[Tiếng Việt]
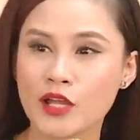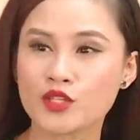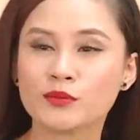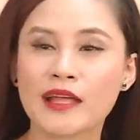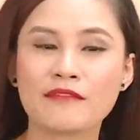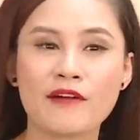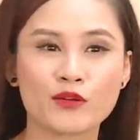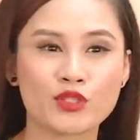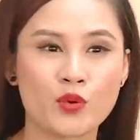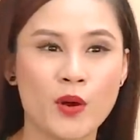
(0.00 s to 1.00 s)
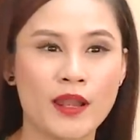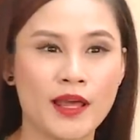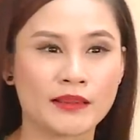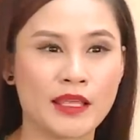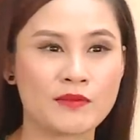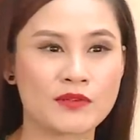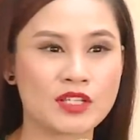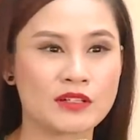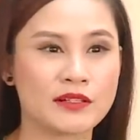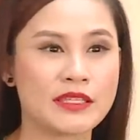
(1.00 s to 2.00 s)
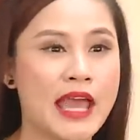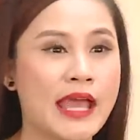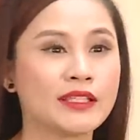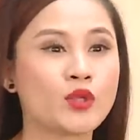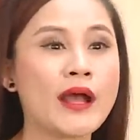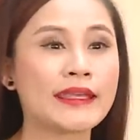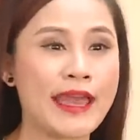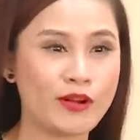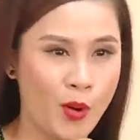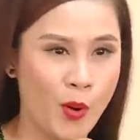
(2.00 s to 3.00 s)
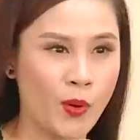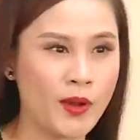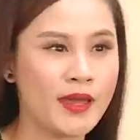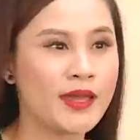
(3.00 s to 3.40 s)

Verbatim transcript: chúng ta vào chùa là tìm sự giải thoát giác ngộ.